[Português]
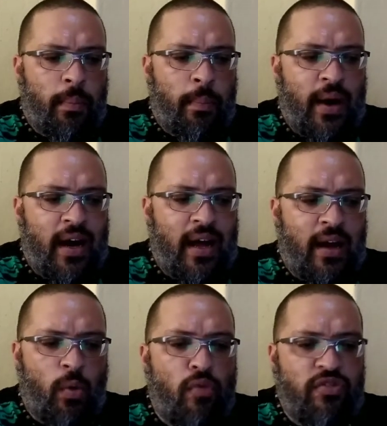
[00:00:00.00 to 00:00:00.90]
para
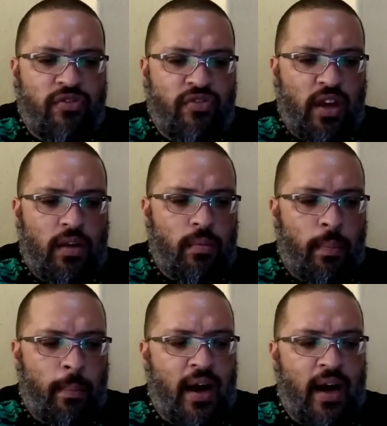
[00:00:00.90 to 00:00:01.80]
conviver
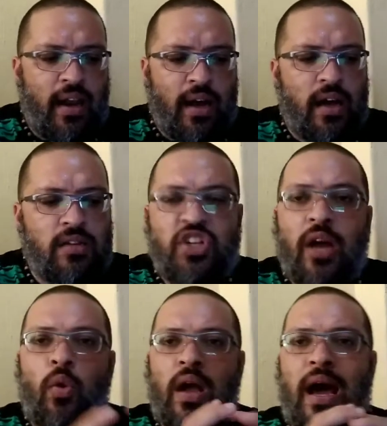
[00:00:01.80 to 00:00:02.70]
para
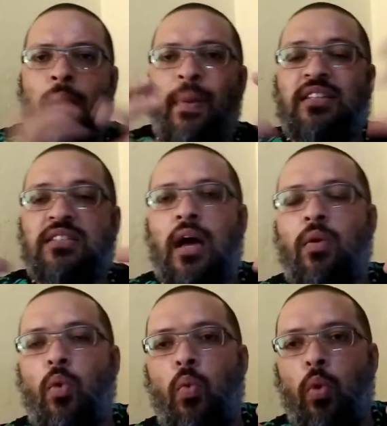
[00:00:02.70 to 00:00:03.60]
dialogar, para estar
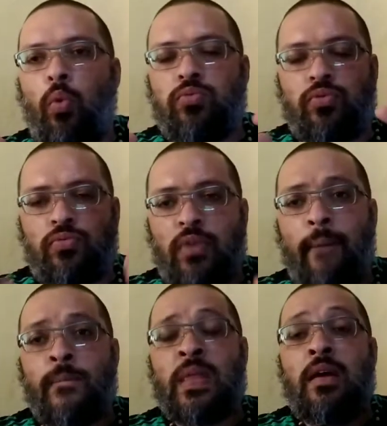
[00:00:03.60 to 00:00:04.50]
com o outro.
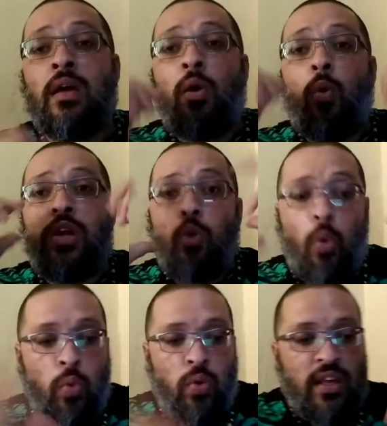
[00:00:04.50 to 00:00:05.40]
Né? O
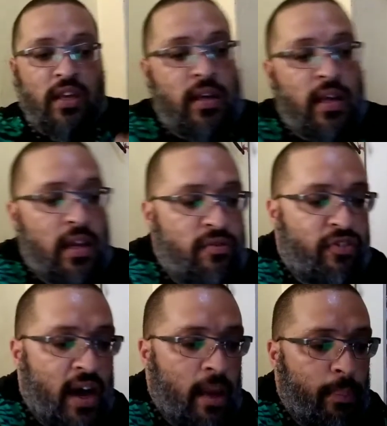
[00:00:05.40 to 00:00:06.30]
Jung ele
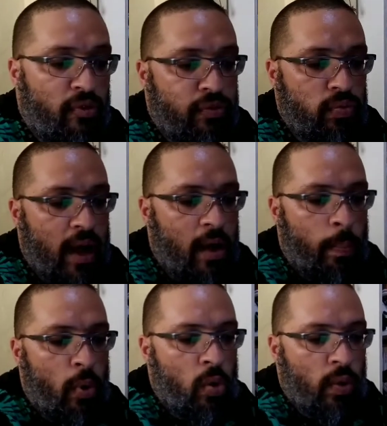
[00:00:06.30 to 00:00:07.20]
vai aprofundar um
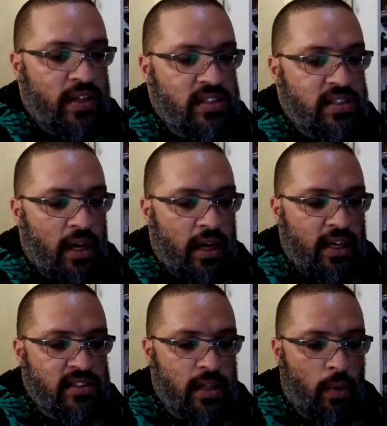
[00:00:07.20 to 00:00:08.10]
pouco essa
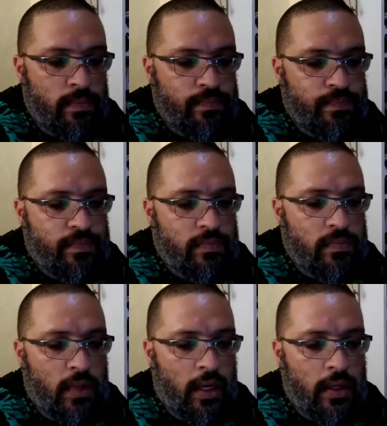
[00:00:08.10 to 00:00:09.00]
questão,
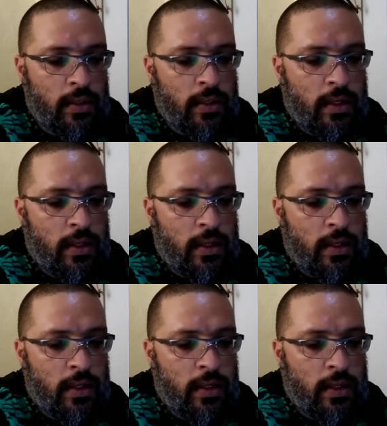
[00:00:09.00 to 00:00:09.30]
né?